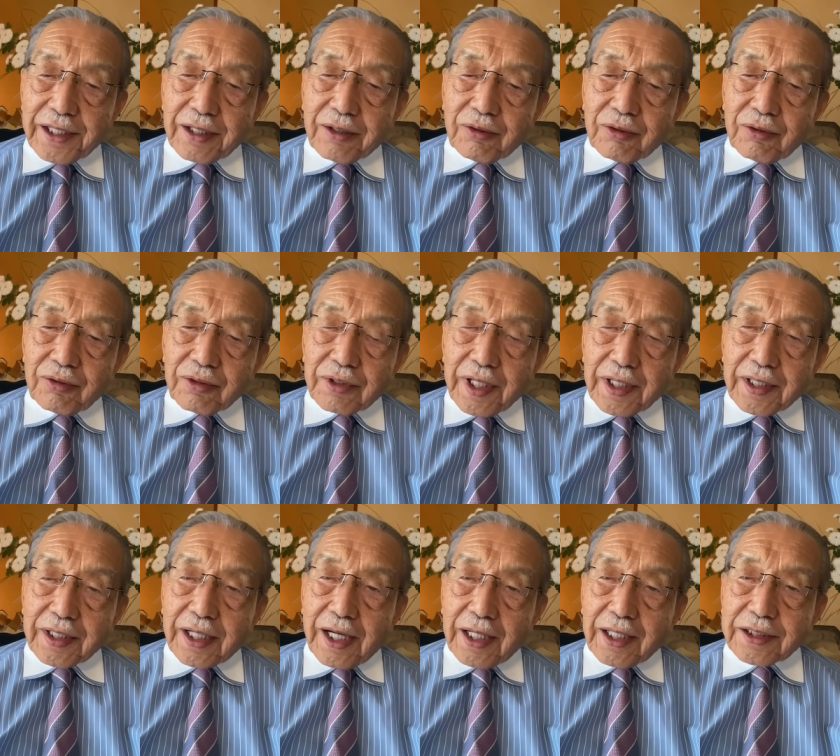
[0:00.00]
この
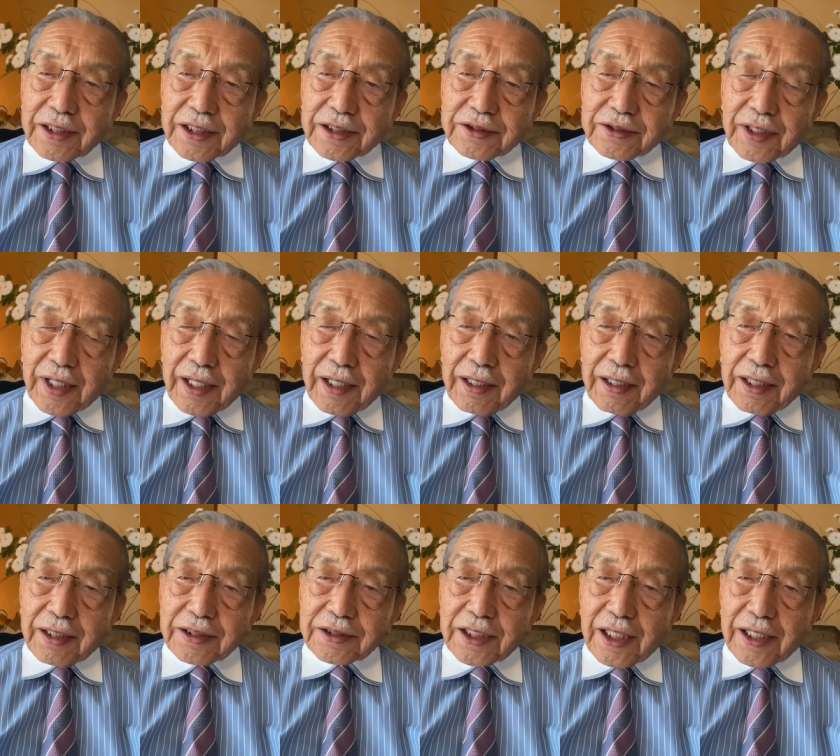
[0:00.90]
結果がですね、
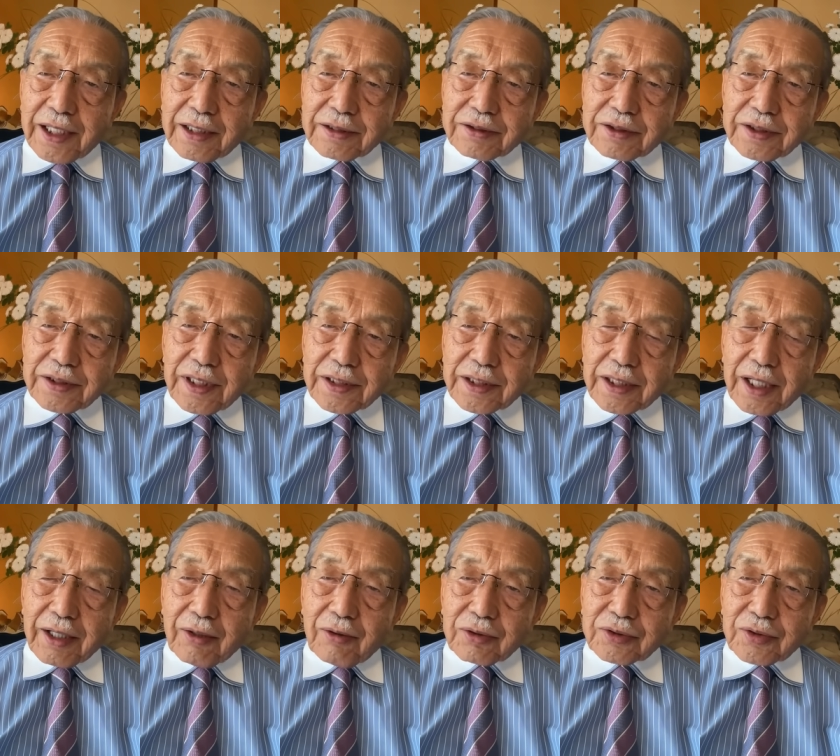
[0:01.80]
3月に出
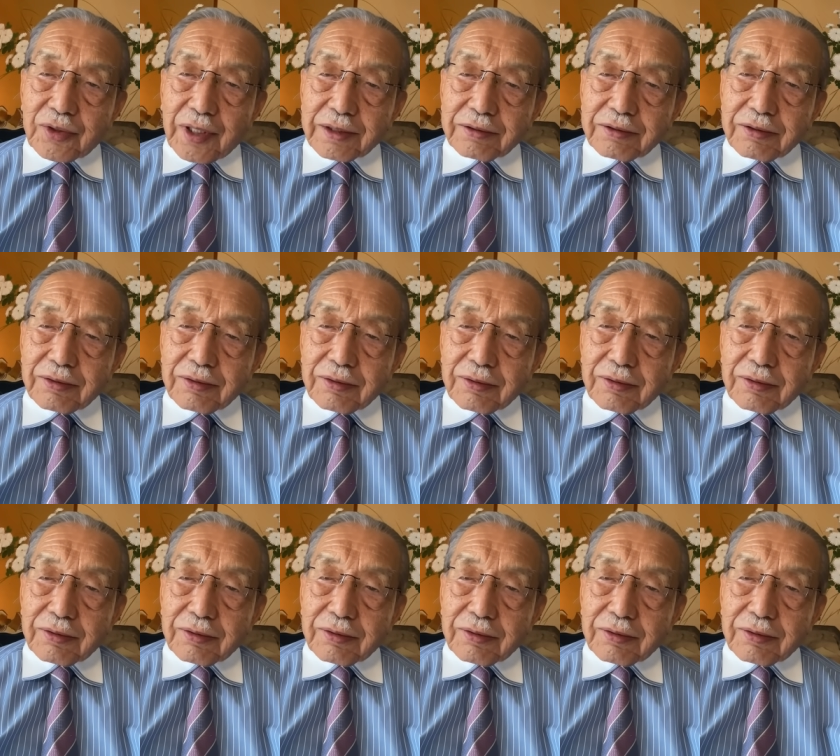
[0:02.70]
て、おそらく、い